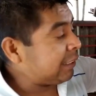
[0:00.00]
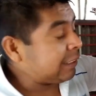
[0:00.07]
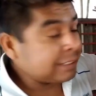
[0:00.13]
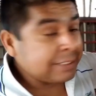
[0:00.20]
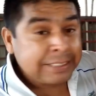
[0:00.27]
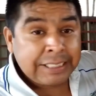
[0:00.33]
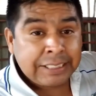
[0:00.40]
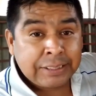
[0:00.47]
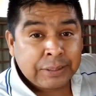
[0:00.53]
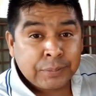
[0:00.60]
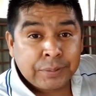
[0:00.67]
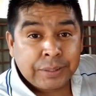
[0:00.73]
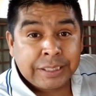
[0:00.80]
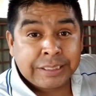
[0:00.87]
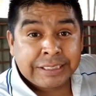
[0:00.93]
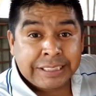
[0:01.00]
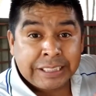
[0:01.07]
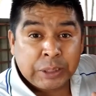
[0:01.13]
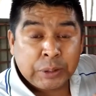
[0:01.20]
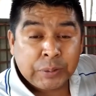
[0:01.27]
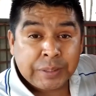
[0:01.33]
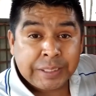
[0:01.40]
en,
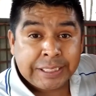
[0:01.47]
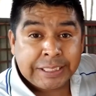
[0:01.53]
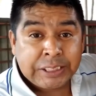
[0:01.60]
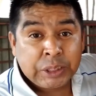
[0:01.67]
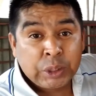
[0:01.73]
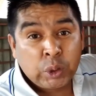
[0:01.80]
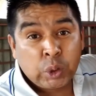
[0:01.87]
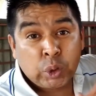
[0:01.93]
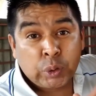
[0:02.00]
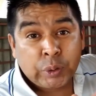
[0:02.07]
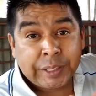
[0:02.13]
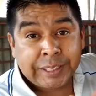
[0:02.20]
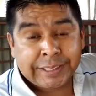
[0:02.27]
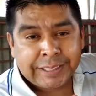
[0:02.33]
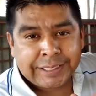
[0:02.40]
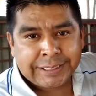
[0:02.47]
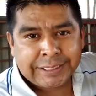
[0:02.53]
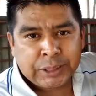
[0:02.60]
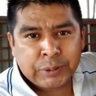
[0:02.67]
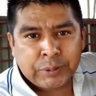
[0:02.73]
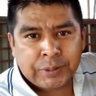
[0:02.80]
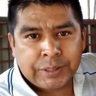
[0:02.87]
110 o conectado a
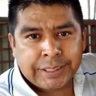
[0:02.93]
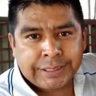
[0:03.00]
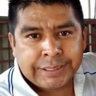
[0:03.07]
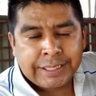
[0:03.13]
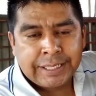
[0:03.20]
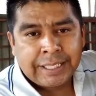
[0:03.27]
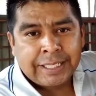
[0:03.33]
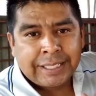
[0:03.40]
110